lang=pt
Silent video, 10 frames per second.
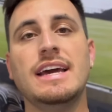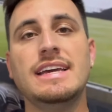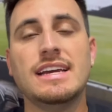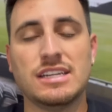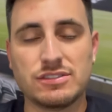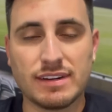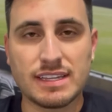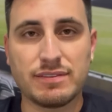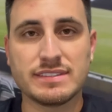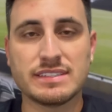e a gente vai
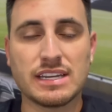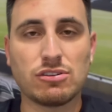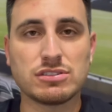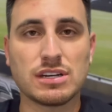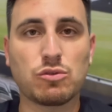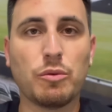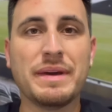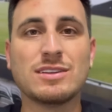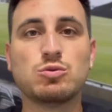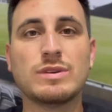estar fazendo a nossa
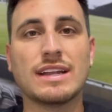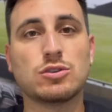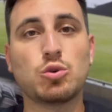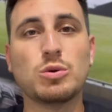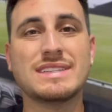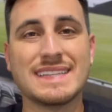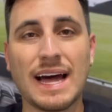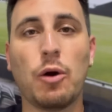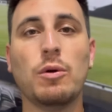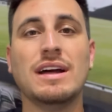cobertura
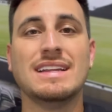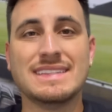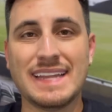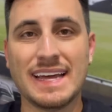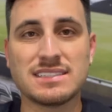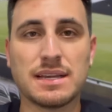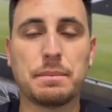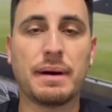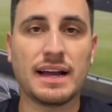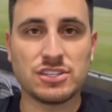total dessa
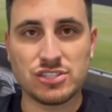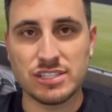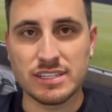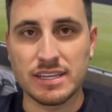partida.